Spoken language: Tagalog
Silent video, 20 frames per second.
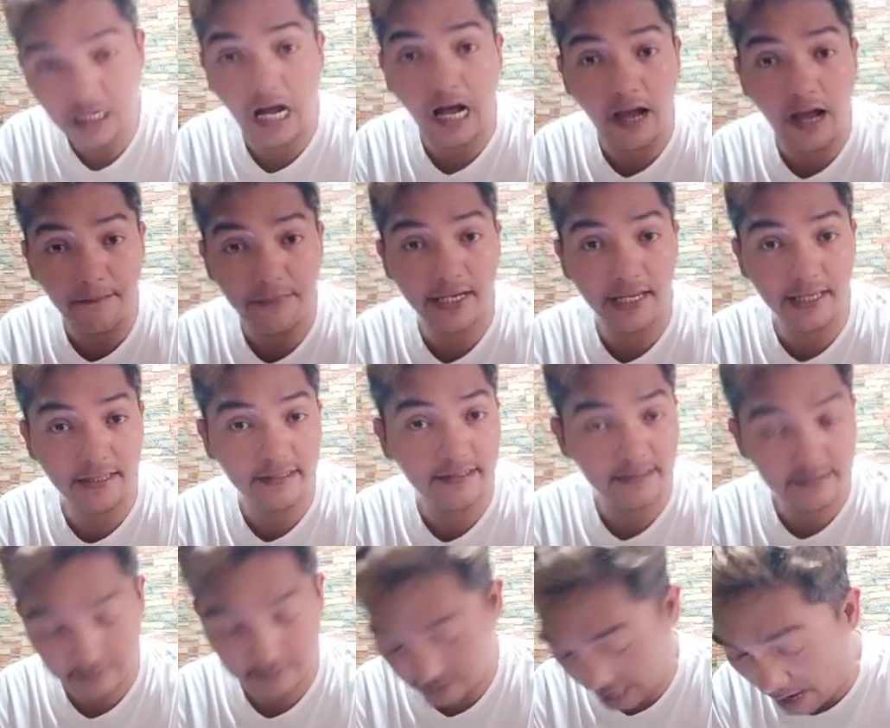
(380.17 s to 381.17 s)
siya, di ba?
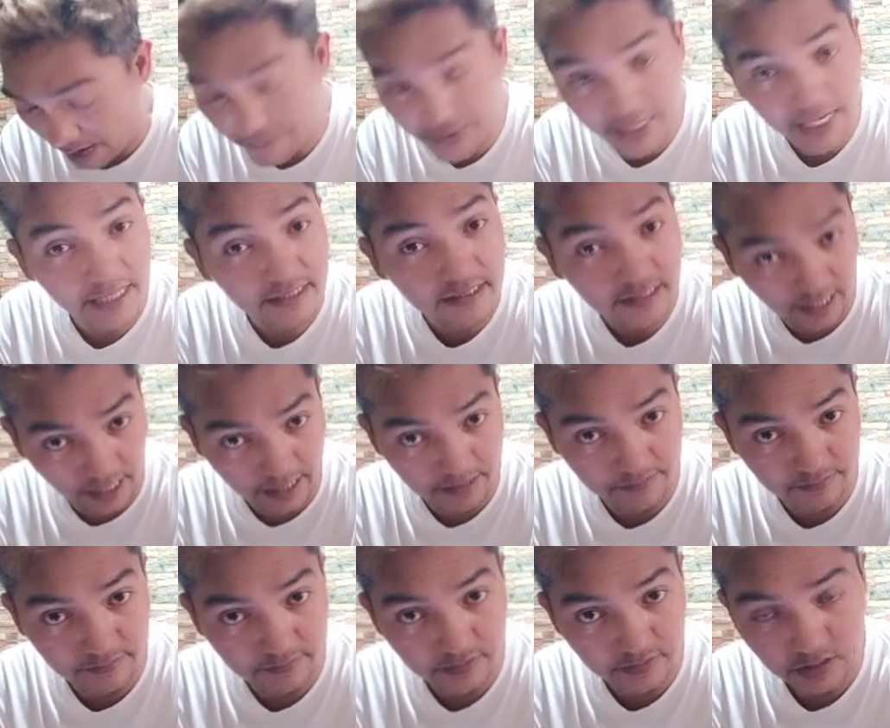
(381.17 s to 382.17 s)
So,
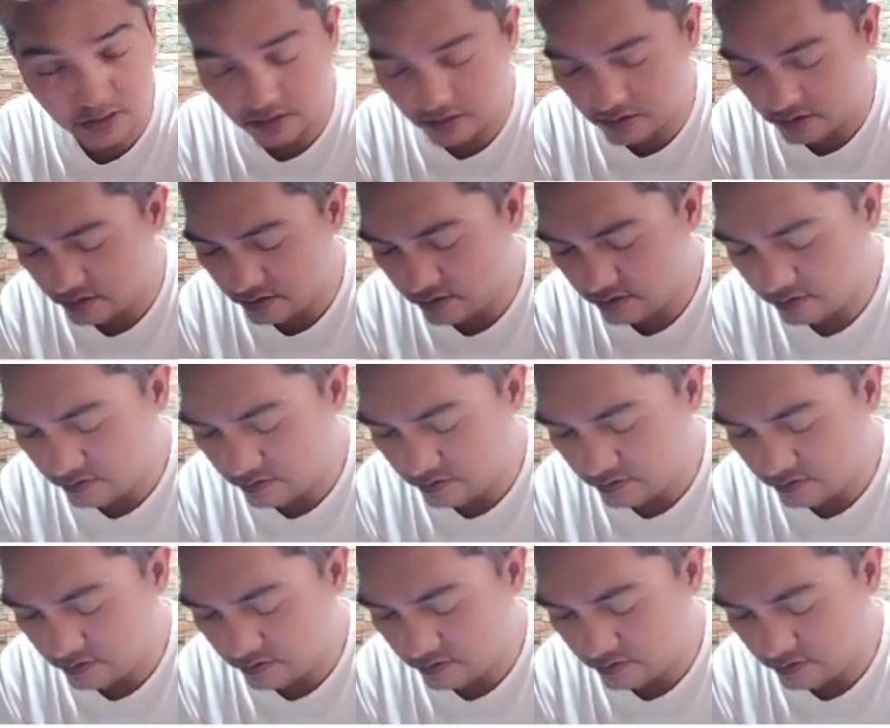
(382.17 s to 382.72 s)
ayan, makikita